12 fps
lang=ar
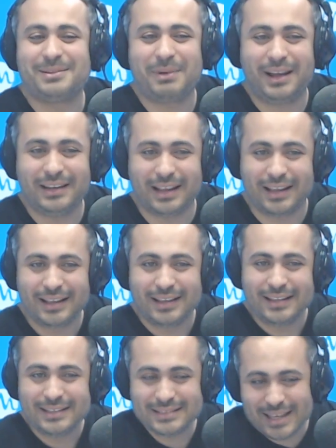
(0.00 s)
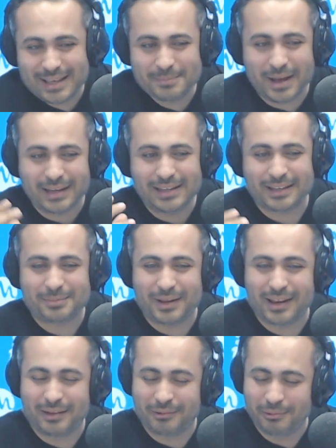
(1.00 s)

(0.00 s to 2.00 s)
محلاه سيب عليك معناها